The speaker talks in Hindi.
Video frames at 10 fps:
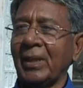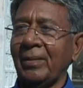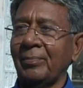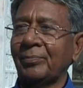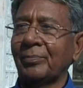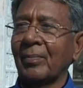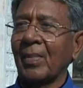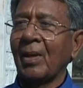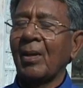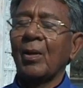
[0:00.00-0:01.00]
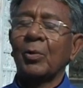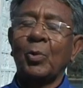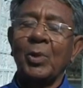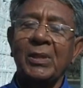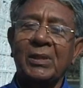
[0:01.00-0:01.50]
सके
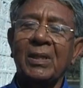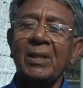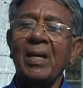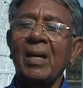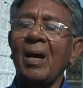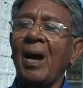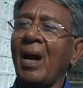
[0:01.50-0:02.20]
तो इसलिए